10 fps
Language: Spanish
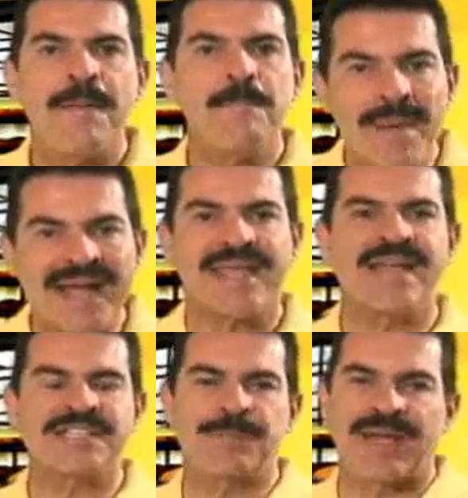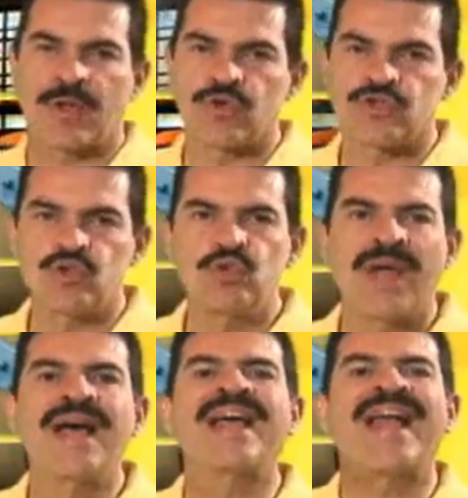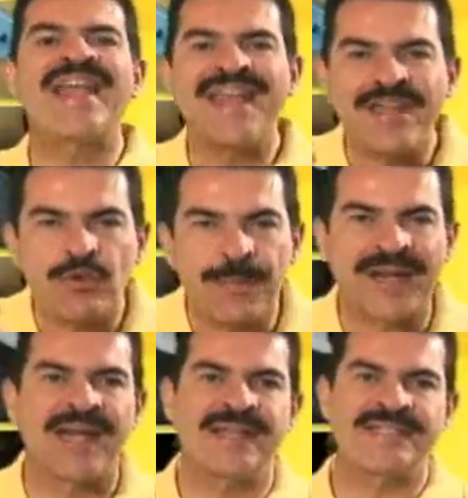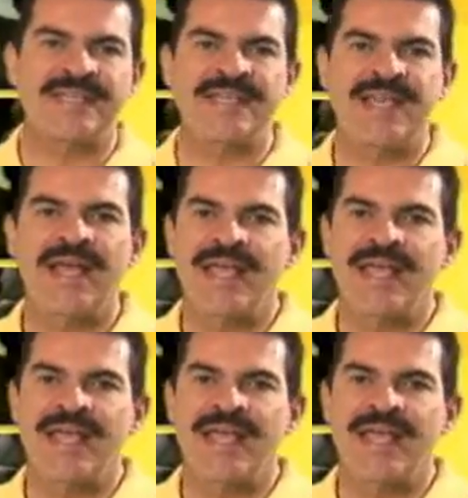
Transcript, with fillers: máquinas para costura, ganado para lechería,